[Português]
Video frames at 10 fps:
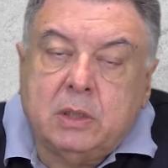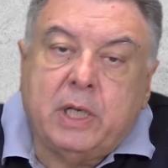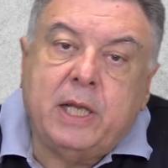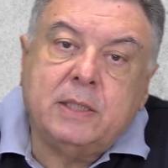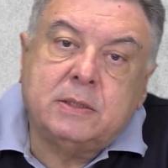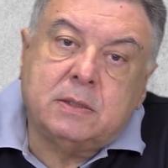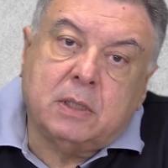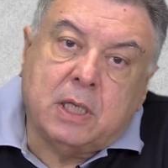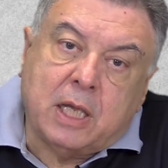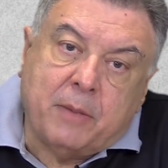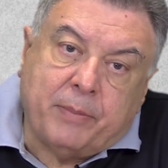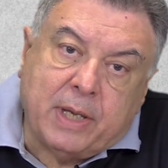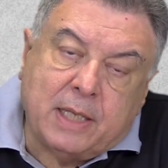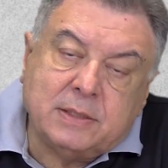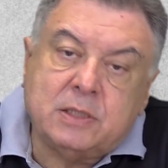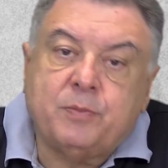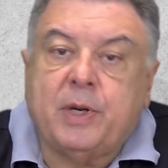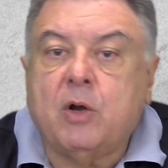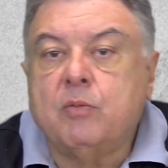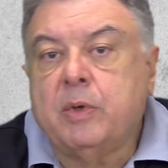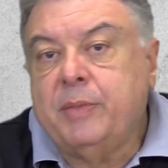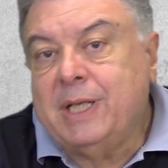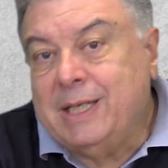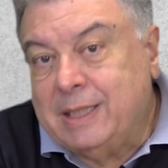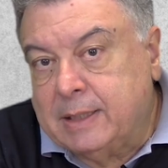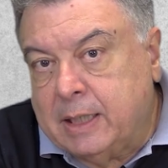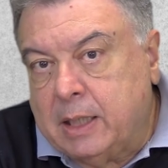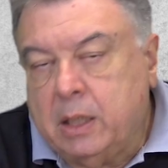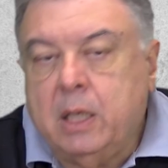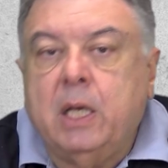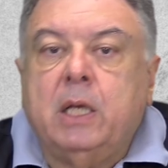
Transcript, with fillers: três rapazes para uma menina.